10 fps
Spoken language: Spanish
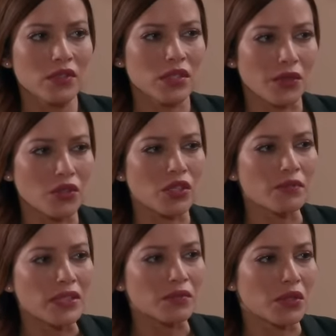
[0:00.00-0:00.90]
¿Y sabes lo que
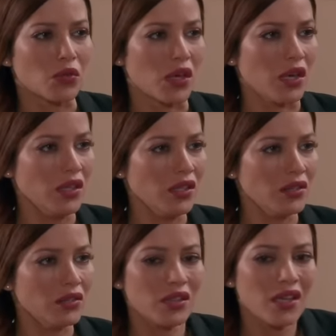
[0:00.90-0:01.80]
más me duele?
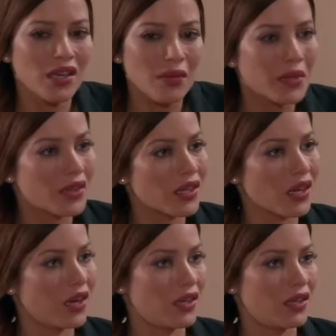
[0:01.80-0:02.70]
Tener que
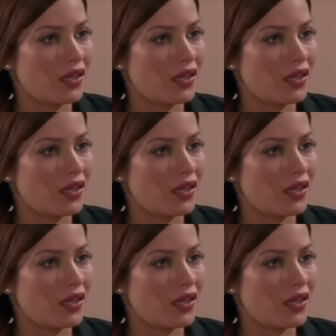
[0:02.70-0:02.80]
mentirle